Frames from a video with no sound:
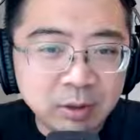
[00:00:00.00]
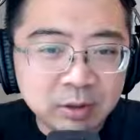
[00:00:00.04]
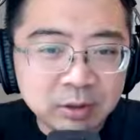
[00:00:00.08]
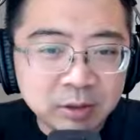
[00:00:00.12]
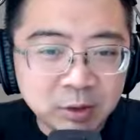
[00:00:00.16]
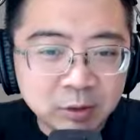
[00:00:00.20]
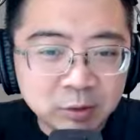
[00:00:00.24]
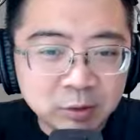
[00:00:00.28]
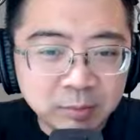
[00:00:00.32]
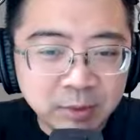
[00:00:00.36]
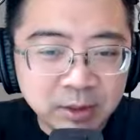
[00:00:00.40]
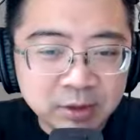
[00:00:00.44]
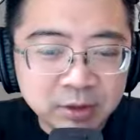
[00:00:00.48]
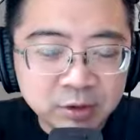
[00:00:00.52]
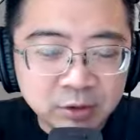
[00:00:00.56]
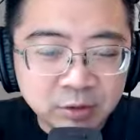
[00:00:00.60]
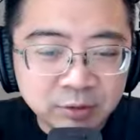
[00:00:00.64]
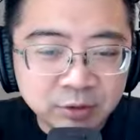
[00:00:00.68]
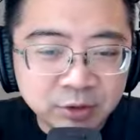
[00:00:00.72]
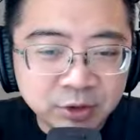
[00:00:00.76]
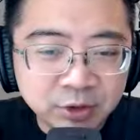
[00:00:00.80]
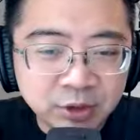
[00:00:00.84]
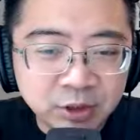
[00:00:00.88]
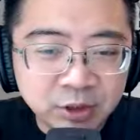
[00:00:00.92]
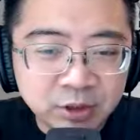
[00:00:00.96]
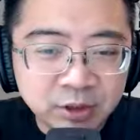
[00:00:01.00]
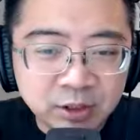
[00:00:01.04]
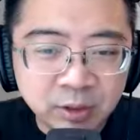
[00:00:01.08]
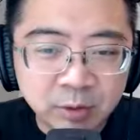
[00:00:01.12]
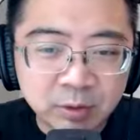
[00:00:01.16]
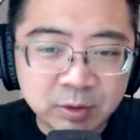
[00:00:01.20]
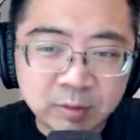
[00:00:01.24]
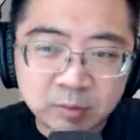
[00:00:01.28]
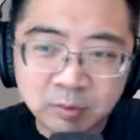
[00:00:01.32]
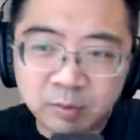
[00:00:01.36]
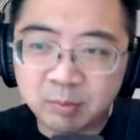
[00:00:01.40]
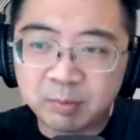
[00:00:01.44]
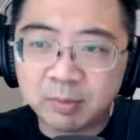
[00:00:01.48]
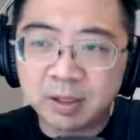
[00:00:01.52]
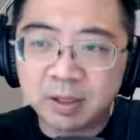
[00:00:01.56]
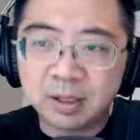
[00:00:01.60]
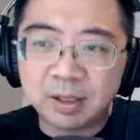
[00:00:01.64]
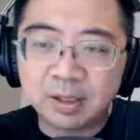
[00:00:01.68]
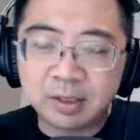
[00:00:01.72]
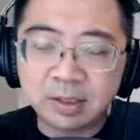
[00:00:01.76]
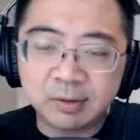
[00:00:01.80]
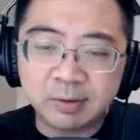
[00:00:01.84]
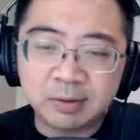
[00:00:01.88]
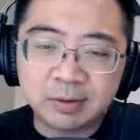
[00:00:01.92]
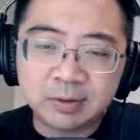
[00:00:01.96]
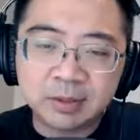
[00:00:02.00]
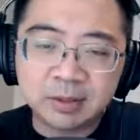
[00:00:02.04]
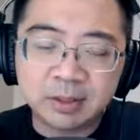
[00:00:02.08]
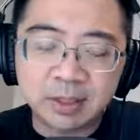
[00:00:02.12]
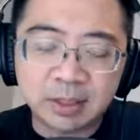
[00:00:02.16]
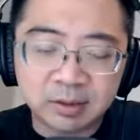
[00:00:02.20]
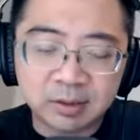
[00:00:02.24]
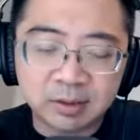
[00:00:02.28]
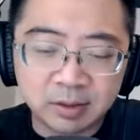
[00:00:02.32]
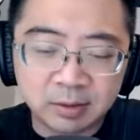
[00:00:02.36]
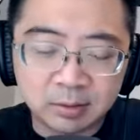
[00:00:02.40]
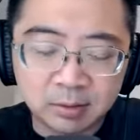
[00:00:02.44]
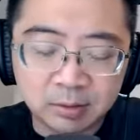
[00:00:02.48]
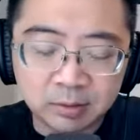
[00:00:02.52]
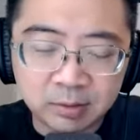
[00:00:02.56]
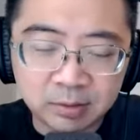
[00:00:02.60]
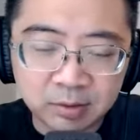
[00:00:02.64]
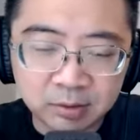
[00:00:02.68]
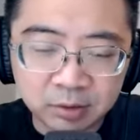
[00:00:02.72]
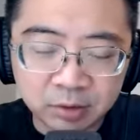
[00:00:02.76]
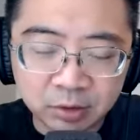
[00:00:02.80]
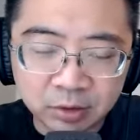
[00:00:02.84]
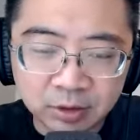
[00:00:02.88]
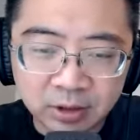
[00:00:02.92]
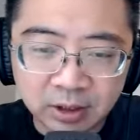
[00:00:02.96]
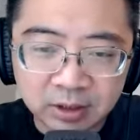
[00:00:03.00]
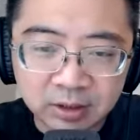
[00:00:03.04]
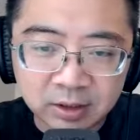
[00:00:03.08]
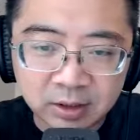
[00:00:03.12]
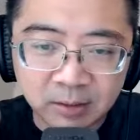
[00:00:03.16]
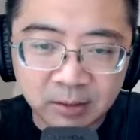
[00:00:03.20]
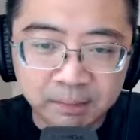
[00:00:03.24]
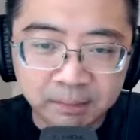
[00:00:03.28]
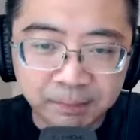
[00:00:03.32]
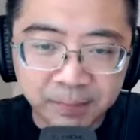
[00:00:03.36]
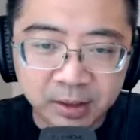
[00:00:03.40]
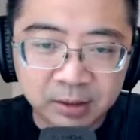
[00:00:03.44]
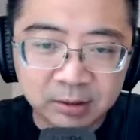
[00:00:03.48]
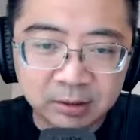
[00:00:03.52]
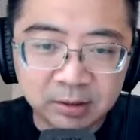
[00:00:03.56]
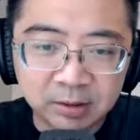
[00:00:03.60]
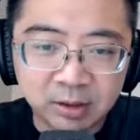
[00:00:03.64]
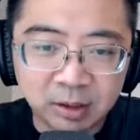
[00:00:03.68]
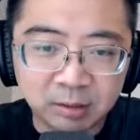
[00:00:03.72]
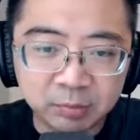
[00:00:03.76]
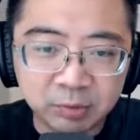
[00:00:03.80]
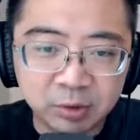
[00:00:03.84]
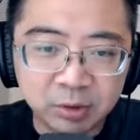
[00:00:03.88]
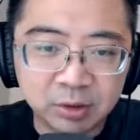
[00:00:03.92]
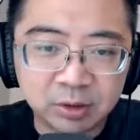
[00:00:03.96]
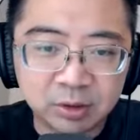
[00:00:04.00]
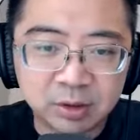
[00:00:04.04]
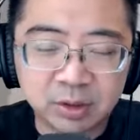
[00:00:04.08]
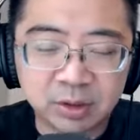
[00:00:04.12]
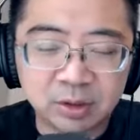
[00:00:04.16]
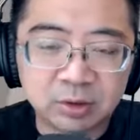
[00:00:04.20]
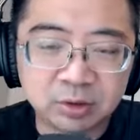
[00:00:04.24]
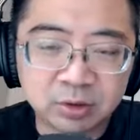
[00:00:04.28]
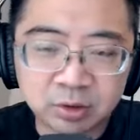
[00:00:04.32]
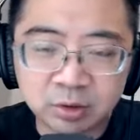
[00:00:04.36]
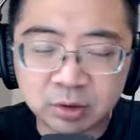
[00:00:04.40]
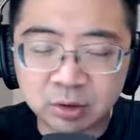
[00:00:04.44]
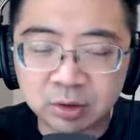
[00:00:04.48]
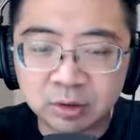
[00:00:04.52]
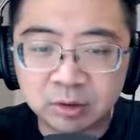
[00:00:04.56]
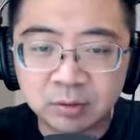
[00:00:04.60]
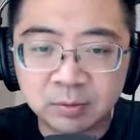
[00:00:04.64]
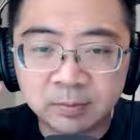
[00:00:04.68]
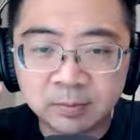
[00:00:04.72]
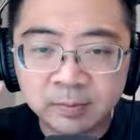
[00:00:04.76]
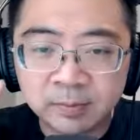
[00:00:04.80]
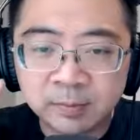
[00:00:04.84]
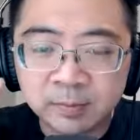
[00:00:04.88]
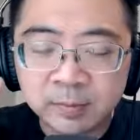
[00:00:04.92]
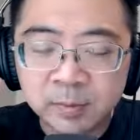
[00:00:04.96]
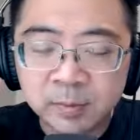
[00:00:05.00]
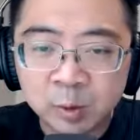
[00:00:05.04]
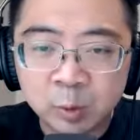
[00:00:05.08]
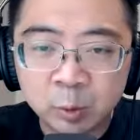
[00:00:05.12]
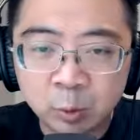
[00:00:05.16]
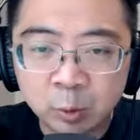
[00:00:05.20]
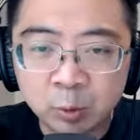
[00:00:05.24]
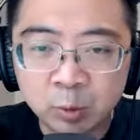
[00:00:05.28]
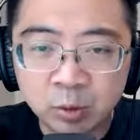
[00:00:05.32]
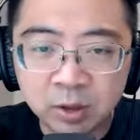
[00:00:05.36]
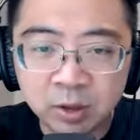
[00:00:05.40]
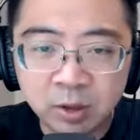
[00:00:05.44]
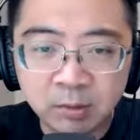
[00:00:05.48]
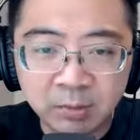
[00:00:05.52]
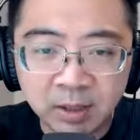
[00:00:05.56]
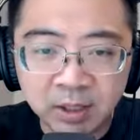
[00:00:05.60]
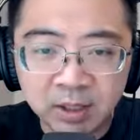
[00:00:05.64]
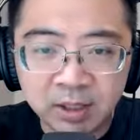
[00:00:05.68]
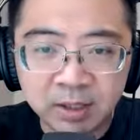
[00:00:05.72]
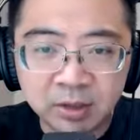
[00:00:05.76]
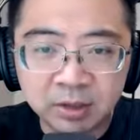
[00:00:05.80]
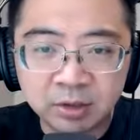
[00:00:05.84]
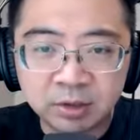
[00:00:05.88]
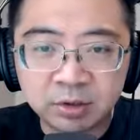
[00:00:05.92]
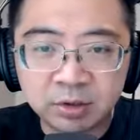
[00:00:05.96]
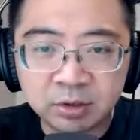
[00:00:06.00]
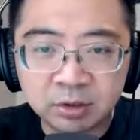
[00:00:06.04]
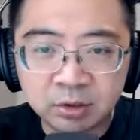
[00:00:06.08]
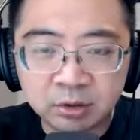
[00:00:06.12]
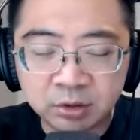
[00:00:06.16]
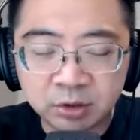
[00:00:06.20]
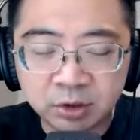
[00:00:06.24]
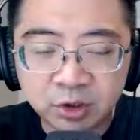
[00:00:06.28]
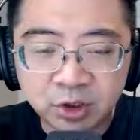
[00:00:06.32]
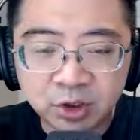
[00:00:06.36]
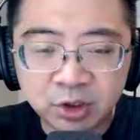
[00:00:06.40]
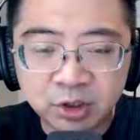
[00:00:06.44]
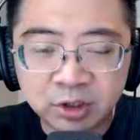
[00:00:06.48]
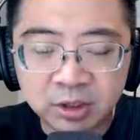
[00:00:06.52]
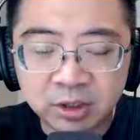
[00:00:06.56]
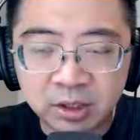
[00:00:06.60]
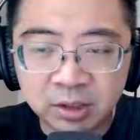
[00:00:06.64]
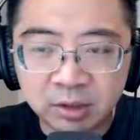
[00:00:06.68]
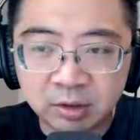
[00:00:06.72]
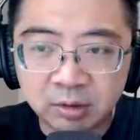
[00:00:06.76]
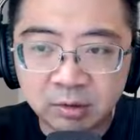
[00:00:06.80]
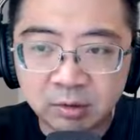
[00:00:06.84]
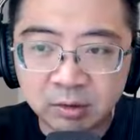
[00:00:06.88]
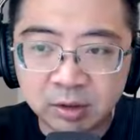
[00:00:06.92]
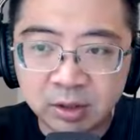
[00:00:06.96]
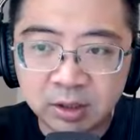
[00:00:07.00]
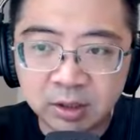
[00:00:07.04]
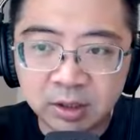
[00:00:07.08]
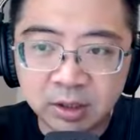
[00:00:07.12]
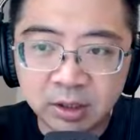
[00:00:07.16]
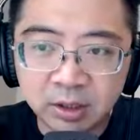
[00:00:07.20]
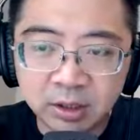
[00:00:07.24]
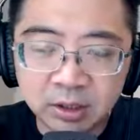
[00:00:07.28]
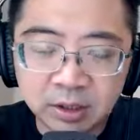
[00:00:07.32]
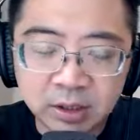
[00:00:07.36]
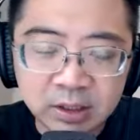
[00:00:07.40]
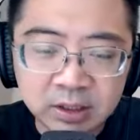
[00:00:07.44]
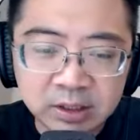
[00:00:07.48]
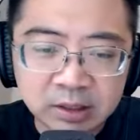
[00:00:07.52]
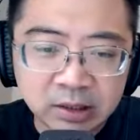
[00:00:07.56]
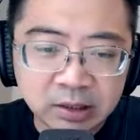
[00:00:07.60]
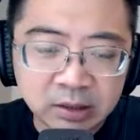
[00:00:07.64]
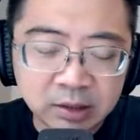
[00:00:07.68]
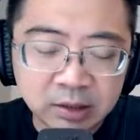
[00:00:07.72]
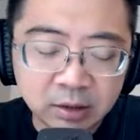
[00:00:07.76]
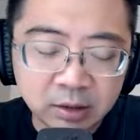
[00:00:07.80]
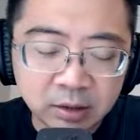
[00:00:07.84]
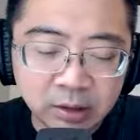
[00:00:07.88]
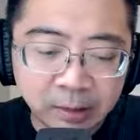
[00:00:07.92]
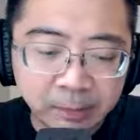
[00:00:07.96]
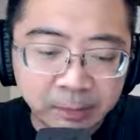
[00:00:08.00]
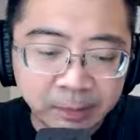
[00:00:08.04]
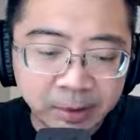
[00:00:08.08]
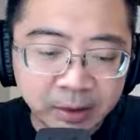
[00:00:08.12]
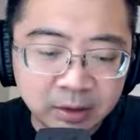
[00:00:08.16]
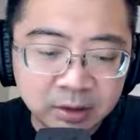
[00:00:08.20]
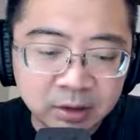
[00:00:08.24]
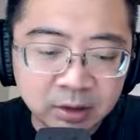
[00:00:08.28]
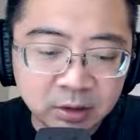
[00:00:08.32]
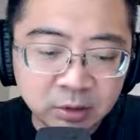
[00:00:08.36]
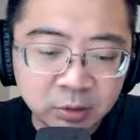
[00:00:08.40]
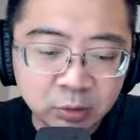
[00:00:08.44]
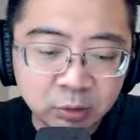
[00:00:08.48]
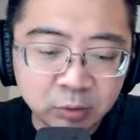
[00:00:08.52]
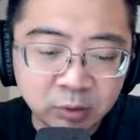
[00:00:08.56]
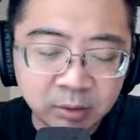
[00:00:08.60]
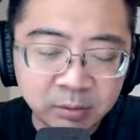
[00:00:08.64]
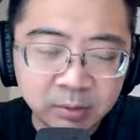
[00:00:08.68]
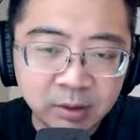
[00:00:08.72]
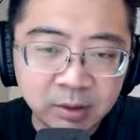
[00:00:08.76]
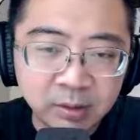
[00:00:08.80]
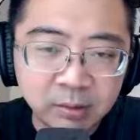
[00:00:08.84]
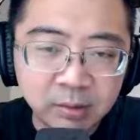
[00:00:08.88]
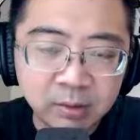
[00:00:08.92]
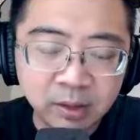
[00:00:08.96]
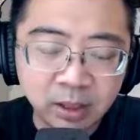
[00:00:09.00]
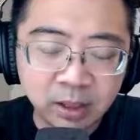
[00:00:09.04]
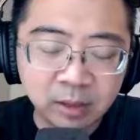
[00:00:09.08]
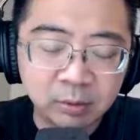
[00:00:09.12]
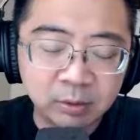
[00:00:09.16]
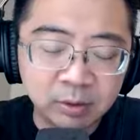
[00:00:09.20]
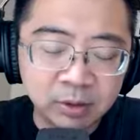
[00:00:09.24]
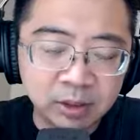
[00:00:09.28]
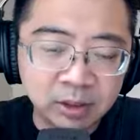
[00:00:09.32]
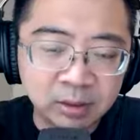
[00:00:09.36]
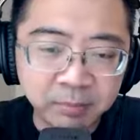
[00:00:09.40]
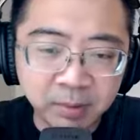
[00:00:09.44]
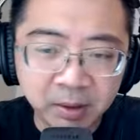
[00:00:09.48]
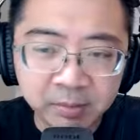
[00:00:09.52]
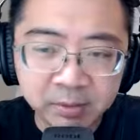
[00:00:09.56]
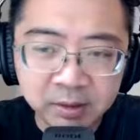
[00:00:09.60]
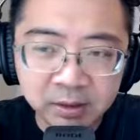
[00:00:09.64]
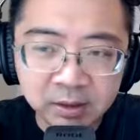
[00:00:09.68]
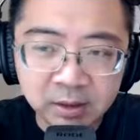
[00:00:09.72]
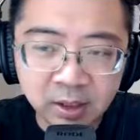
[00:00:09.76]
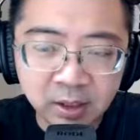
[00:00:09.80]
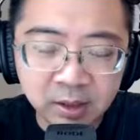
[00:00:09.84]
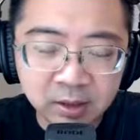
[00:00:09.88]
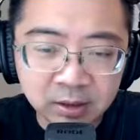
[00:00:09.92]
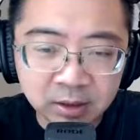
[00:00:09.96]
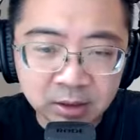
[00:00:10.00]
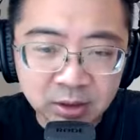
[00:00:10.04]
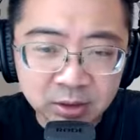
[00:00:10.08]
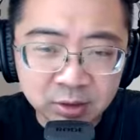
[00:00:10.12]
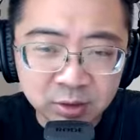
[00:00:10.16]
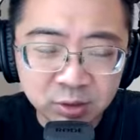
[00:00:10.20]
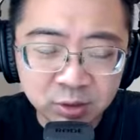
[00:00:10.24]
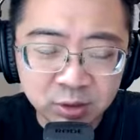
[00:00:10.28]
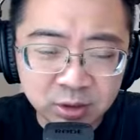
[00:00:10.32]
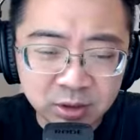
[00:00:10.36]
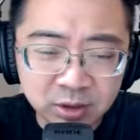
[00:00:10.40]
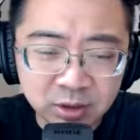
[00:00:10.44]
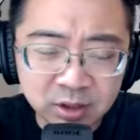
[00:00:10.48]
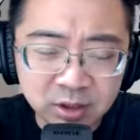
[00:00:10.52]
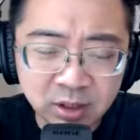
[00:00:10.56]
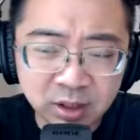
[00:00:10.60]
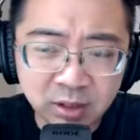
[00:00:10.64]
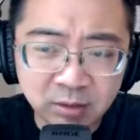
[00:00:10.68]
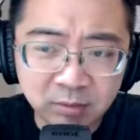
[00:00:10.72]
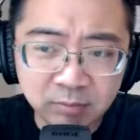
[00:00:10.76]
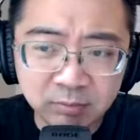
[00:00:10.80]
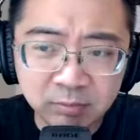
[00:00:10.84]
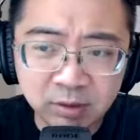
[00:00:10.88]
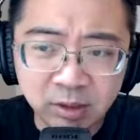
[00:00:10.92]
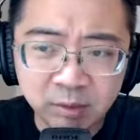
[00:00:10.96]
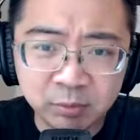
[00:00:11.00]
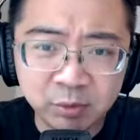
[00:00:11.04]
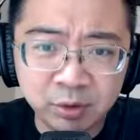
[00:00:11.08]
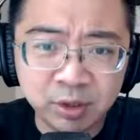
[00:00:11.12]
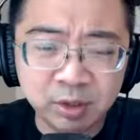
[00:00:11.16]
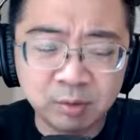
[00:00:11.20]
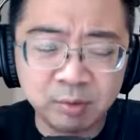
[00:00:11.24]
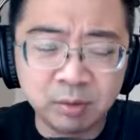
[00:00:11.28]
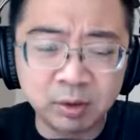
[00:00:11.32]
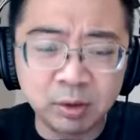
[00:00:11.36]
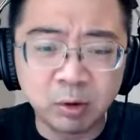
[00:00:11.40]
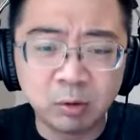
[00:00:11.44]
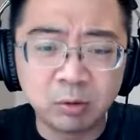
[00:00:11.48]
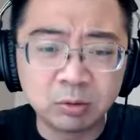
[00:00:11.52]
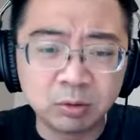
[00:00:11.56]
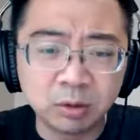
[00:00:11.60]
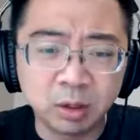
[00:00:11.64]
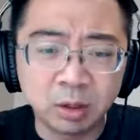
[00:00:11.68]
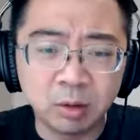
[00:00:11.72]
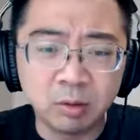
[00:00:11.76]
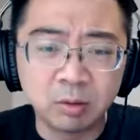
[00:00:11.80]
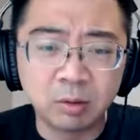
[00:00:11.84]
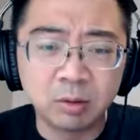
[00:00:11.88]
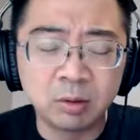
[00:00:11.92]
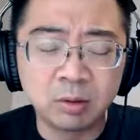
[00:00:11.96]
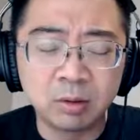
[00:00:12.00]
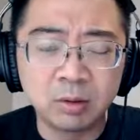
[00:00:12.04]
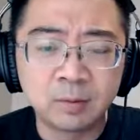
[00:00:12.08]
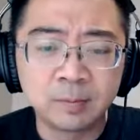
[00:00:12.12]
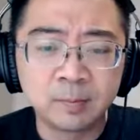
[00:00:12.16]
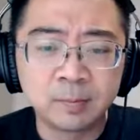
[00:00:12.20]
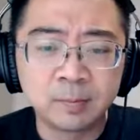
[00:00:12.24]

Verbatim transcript: 我想要去买一只狗鸡了，你知道为什么吗？因为这样子很，就是它是个很棒的 community 的时候，如果你卖了一只狗鸡了的话，人家他每次去外面谈回来的白名单，他就直接在他们 community 里面空投，